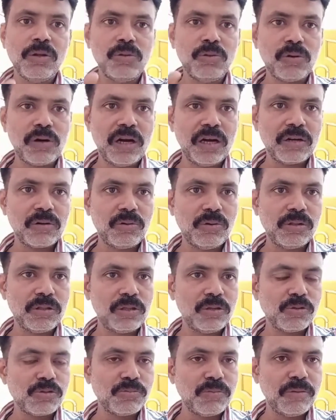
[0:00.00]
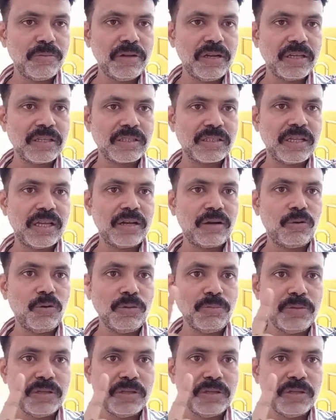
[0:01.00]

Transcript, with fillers: दुकान खोलते उसमें भी रिस्क है कोई